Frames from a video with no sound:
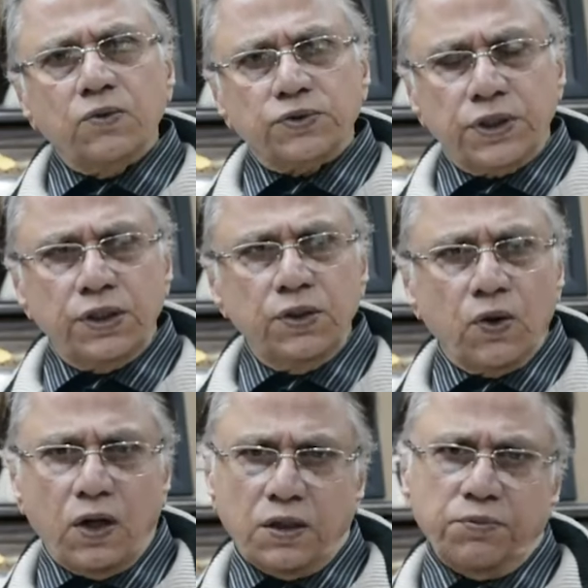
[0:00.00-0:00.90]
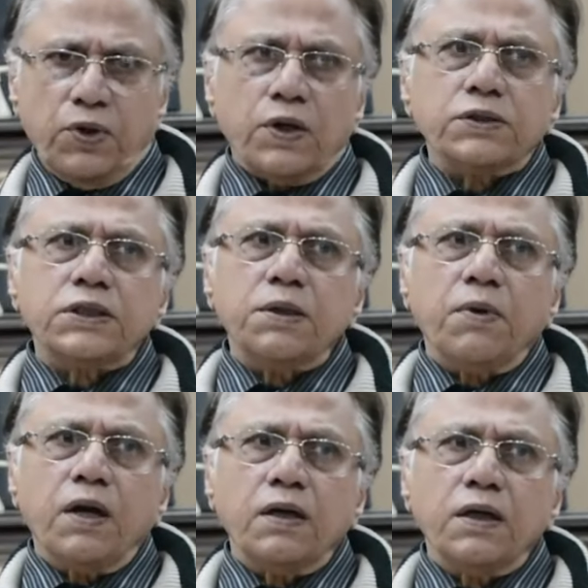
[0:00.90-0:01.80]
उसकी औलाद में
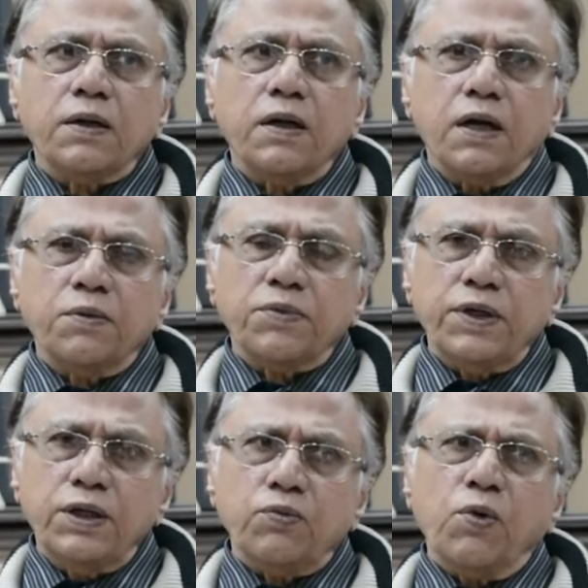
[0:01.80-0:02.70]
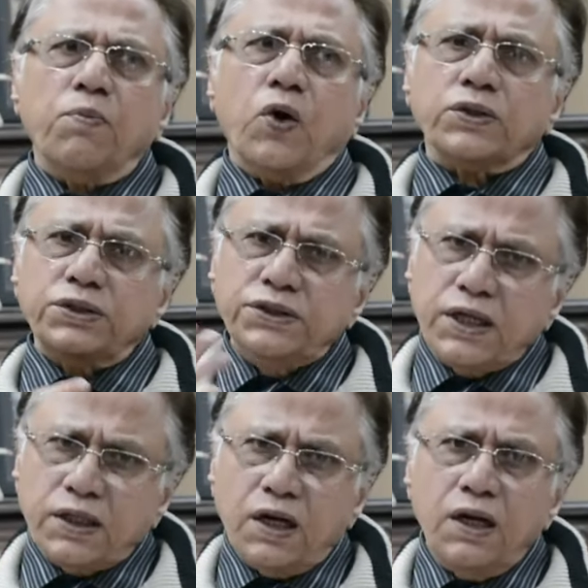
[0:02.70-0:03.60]
औरंगज़ेब आलमगीर वो बहुत ही
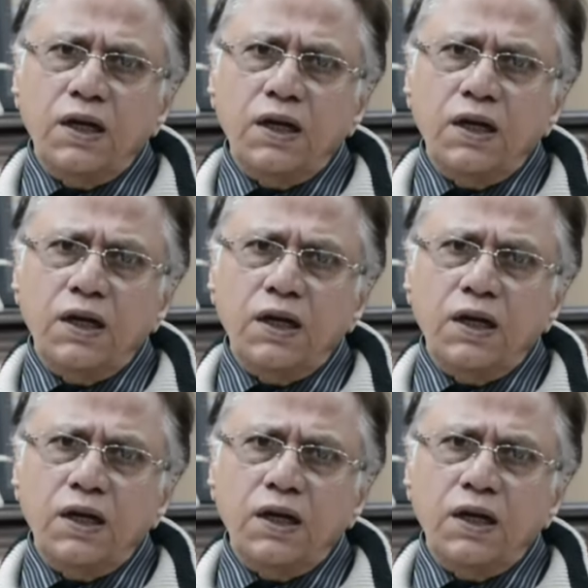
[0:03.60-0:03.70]
ज़्यादा